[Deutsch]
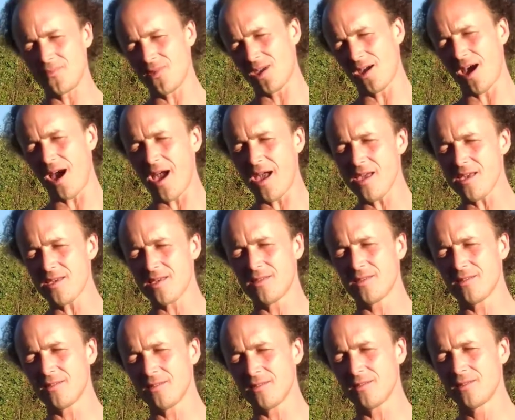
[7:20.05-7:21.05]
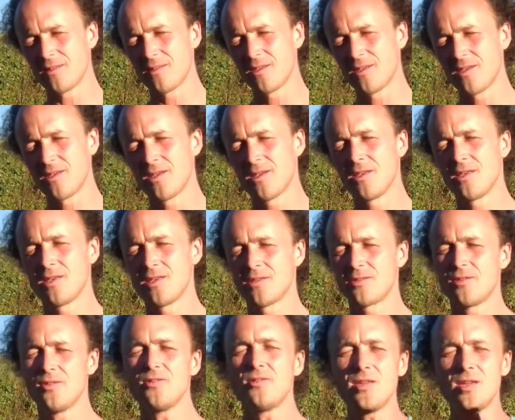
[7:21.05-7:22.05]
die Reichen?
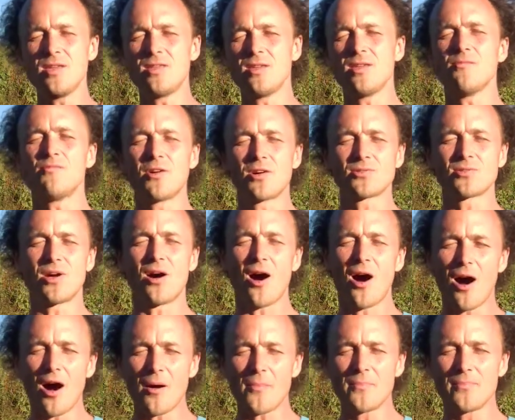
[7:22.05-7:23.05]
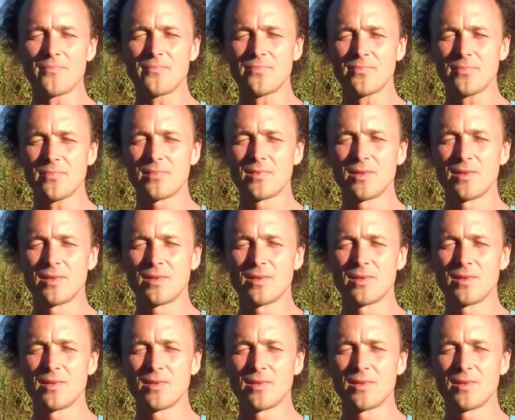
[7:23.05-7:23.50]
sind die, die was haben,